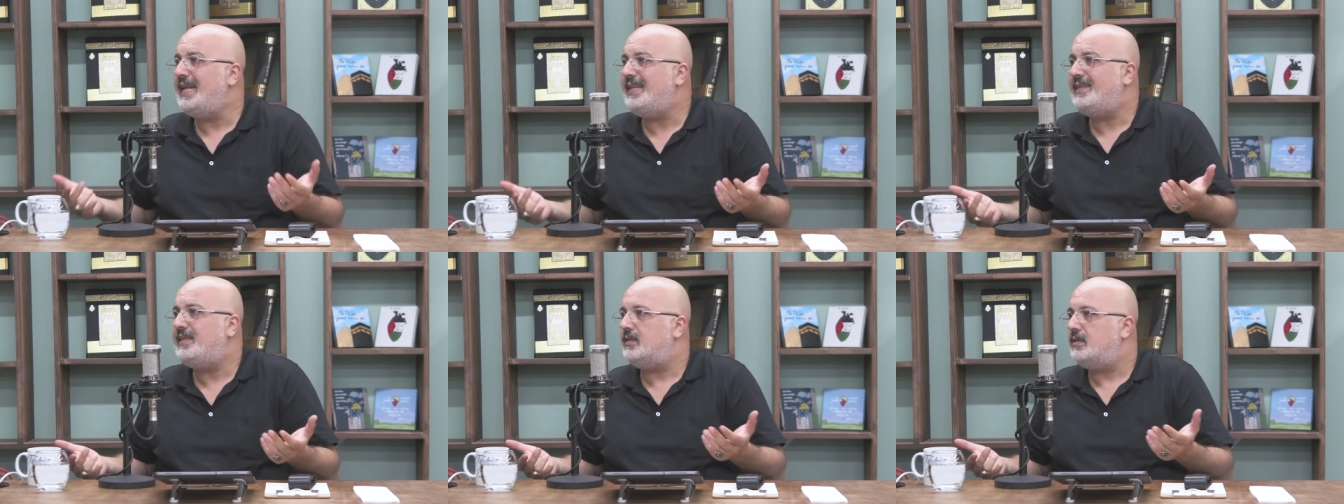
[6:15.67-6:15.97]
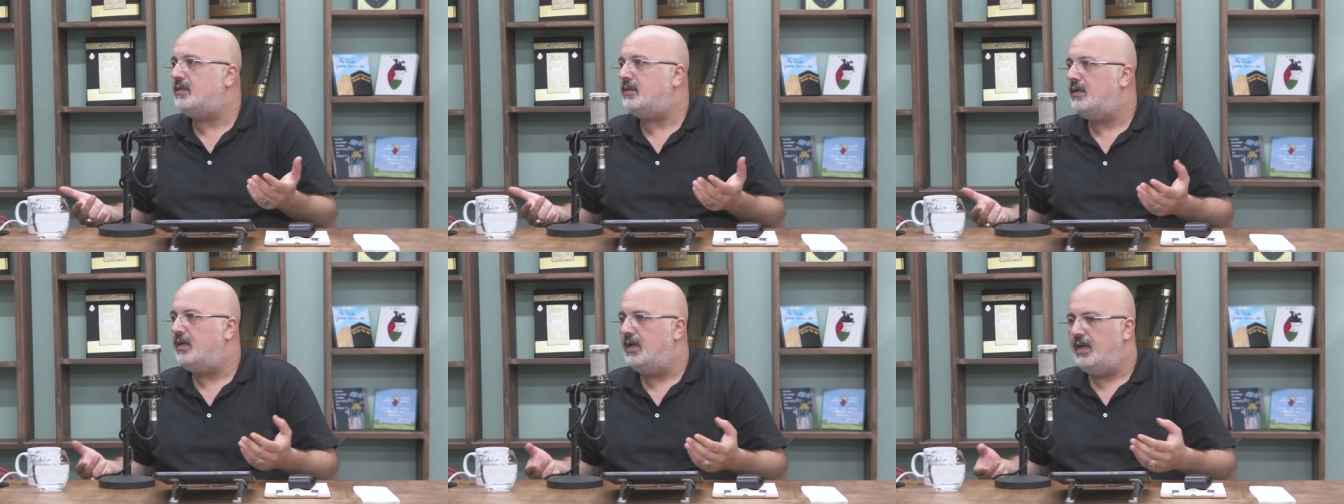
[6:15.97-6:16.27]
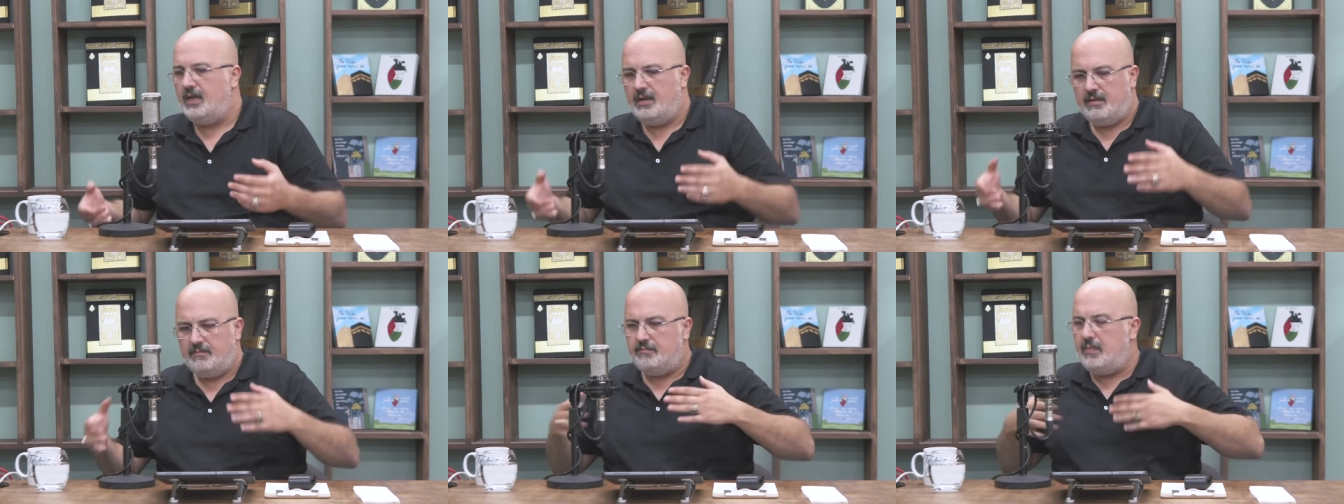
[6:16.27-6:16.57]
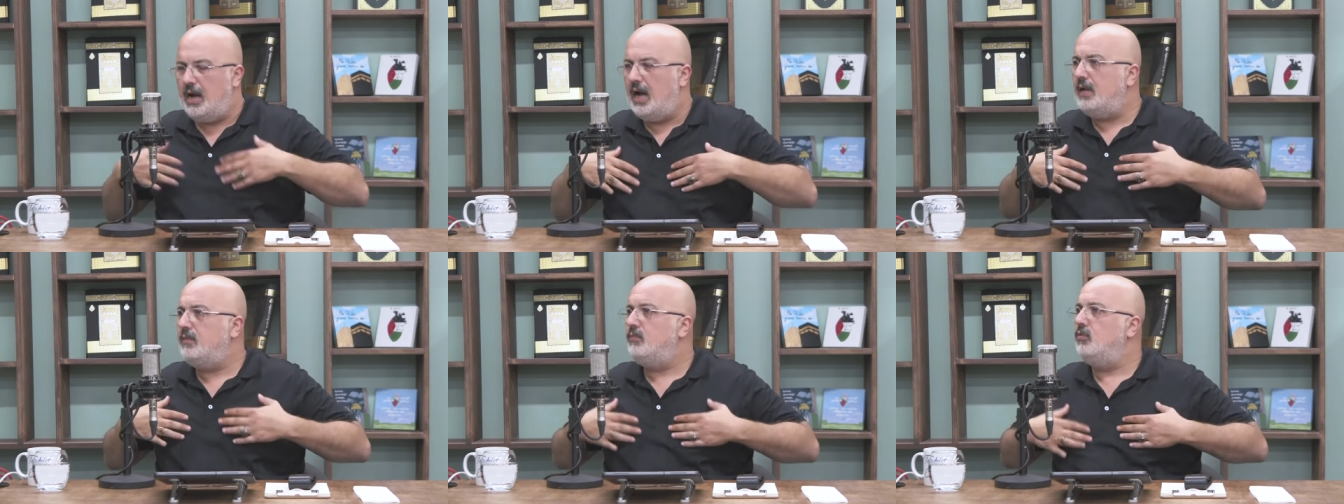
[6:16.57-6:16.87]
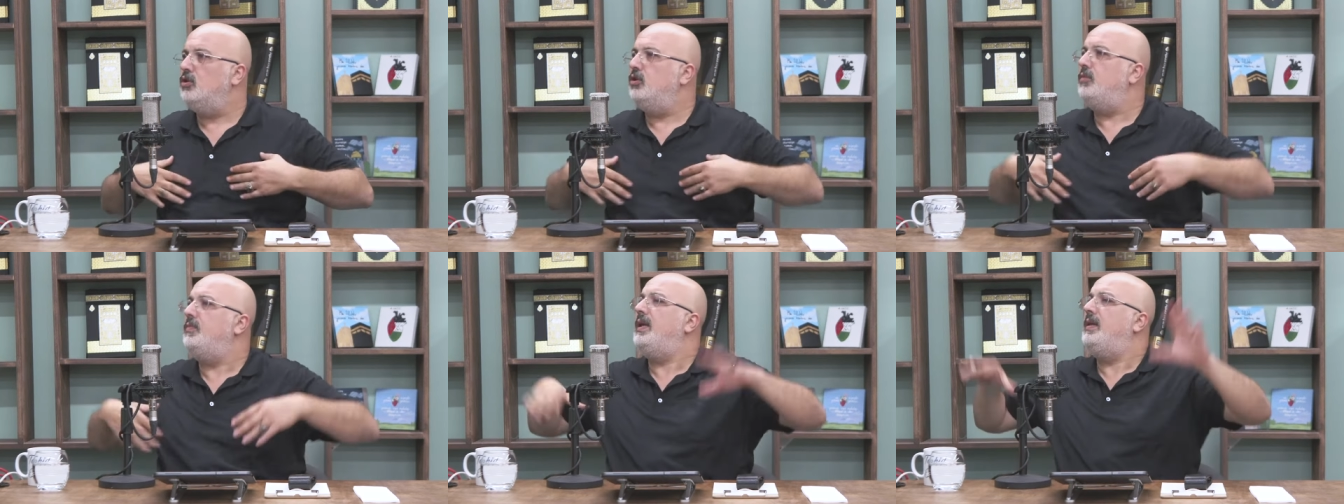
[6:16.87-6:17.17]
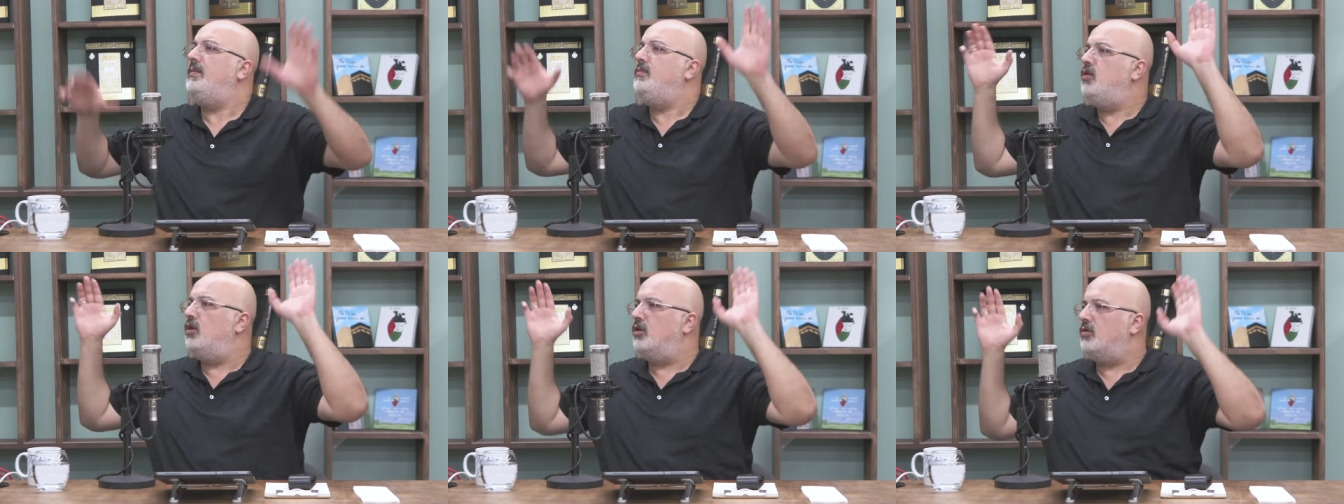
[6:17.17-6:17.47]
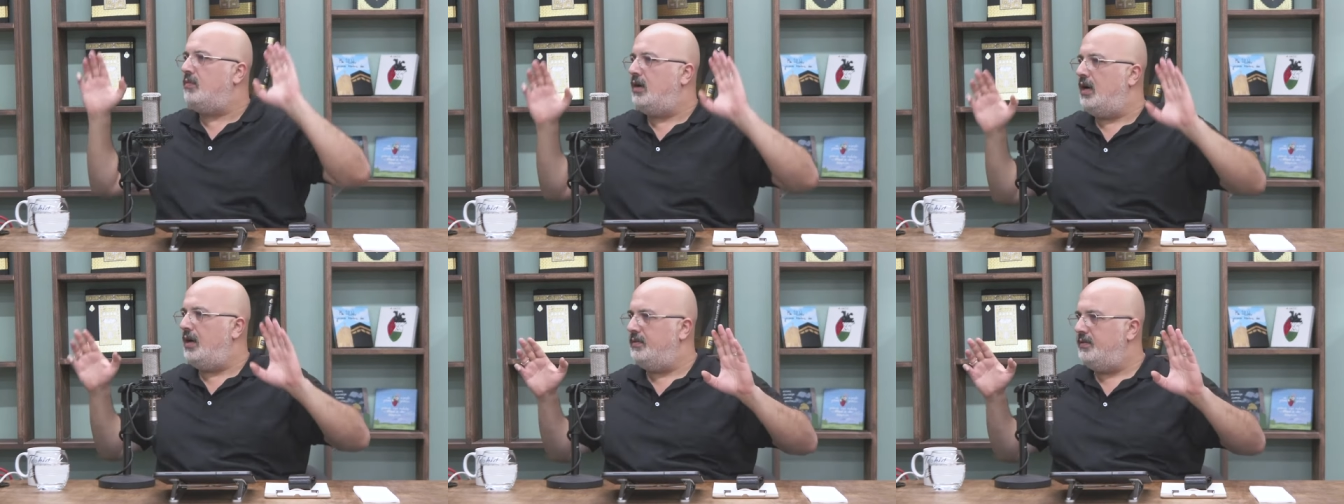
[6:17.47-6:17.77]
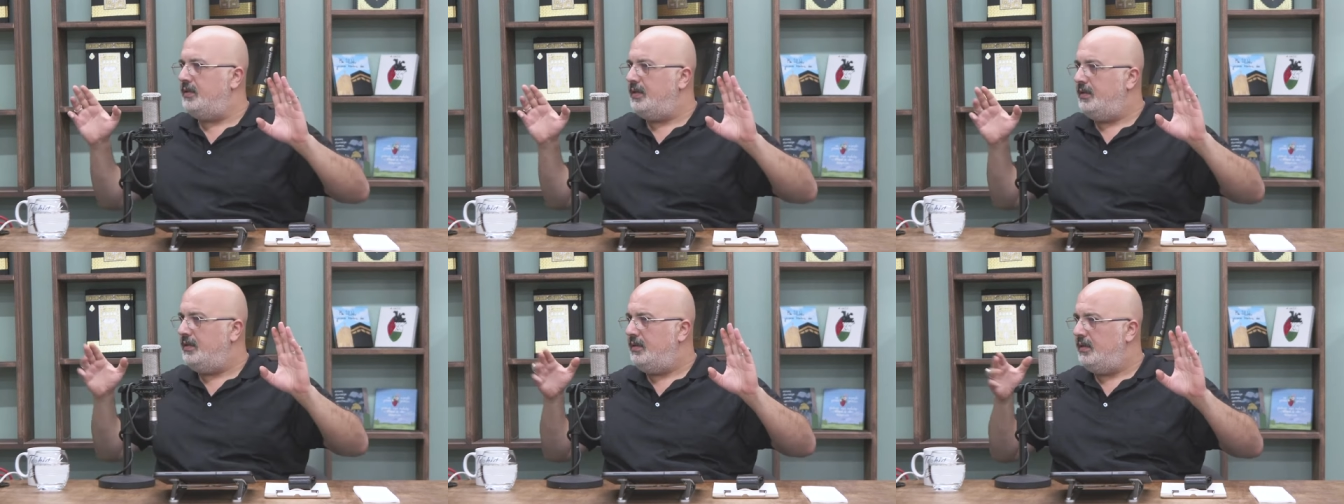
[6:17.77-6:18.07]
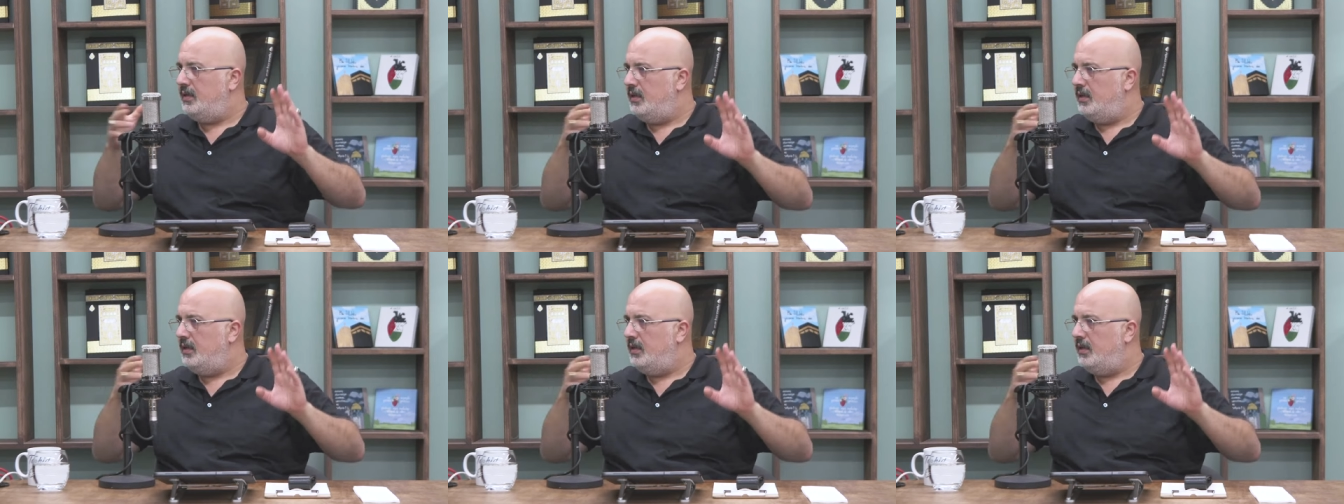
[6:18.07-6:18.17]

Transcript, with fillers: nedir? Ben bunu bilmiyorum abi.